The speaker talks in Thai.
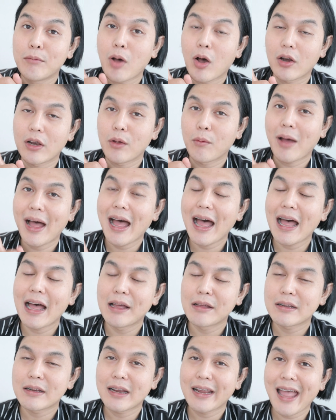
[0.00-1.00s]
บอกเลยว่า
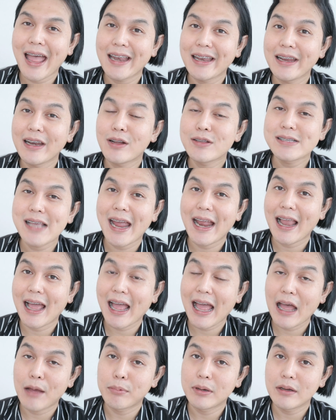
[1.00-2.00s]
การที่เราจ่าย
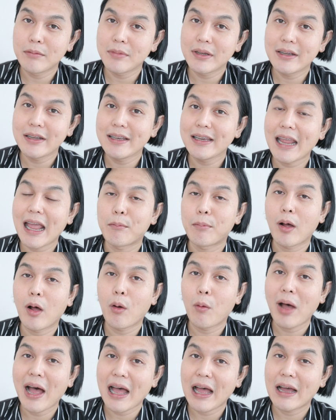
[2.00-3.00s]
ราคาเพิ่มขึ้นเนี่ยเพ
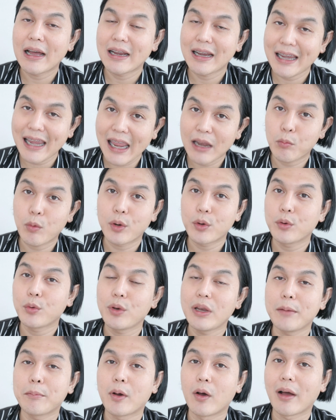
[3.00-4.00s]
ราะว่าเกรดวัต
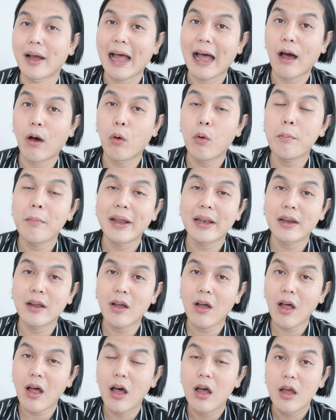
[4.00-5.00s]
ถุดิบของเขา มัน
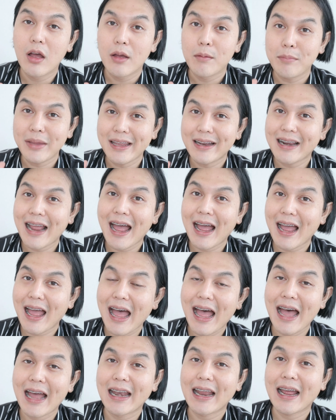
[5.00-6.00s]
ก็มีรา
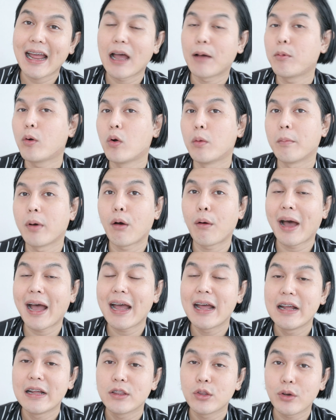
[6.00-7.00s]
คานะคะ ผมเพราะ
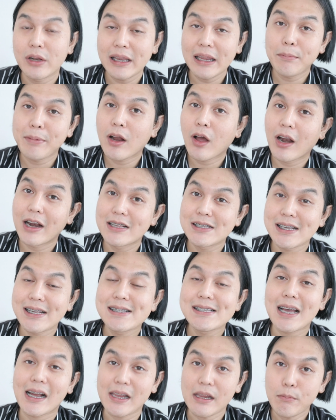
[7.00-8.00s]
ว่าตัวนี้เป็นคอลลาเจ
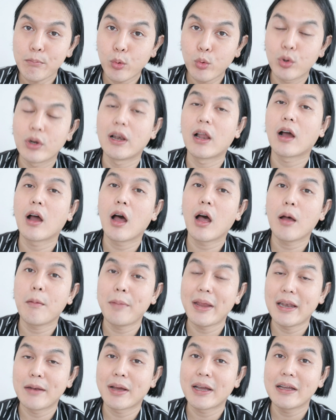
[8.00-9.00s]
น จากญี่ปุ่นแล้วก็
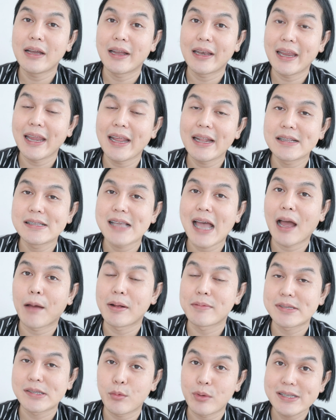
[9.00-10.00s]
เป็นมะเขือเทศจาก
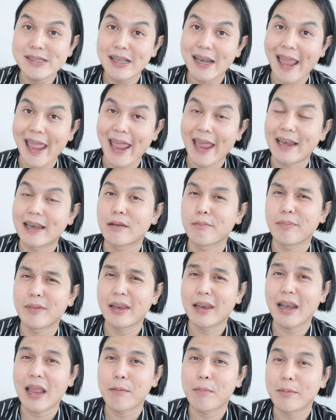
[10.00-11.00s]
แบบสวิตเซอร์แลนด์
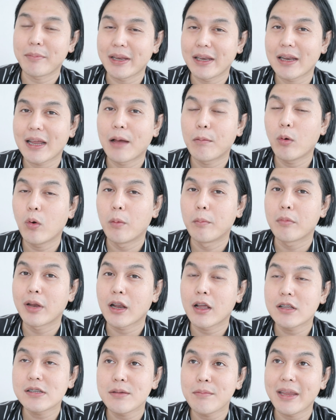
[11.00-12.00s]
อะไรแบบนี้นะคะผม
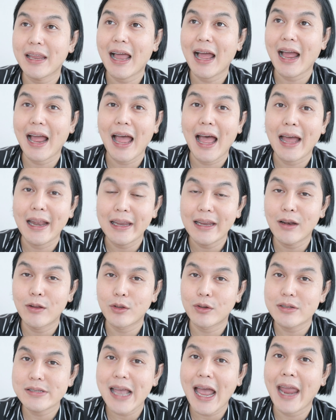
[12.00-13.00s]
มันก็จะมีราคาที่เรา
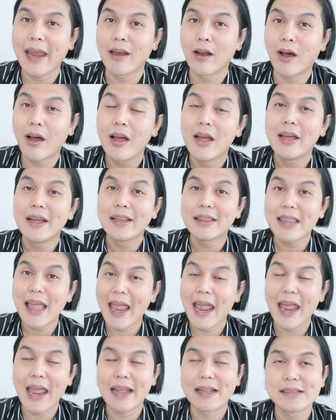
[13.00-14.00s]
ต้องจ่ายเนาะ
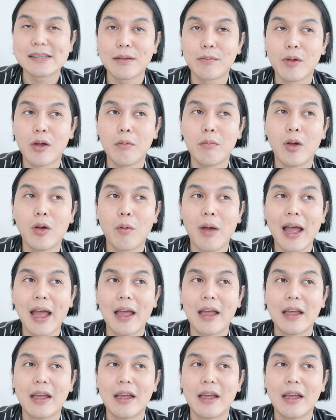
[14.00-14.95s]
แต่เจมก็มองว่า